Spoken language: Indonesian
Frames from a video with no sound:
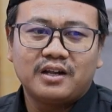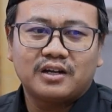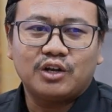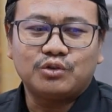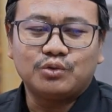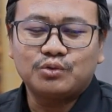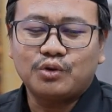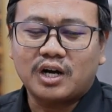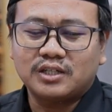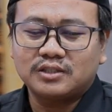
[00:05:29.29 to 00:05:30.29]
Kalau dulu tuh
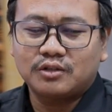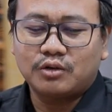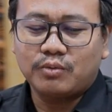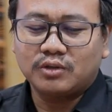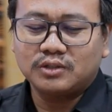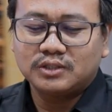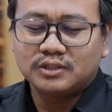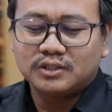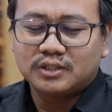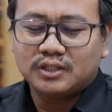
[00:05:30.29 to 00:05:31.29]
orang ngomong
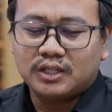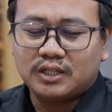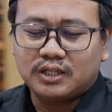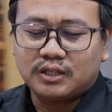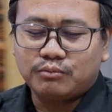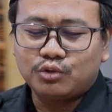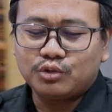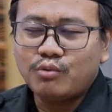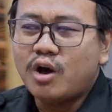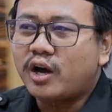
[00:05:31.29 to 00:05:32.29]
Uh,
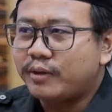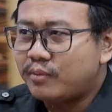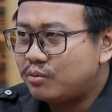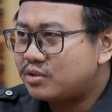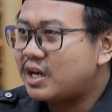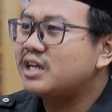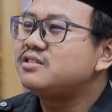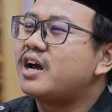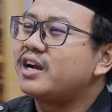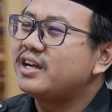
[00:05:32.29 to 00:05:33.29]
mulutmu harimau
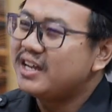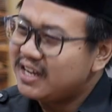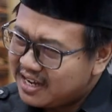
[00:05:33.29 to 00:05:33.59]
sekarang Sen, jarimu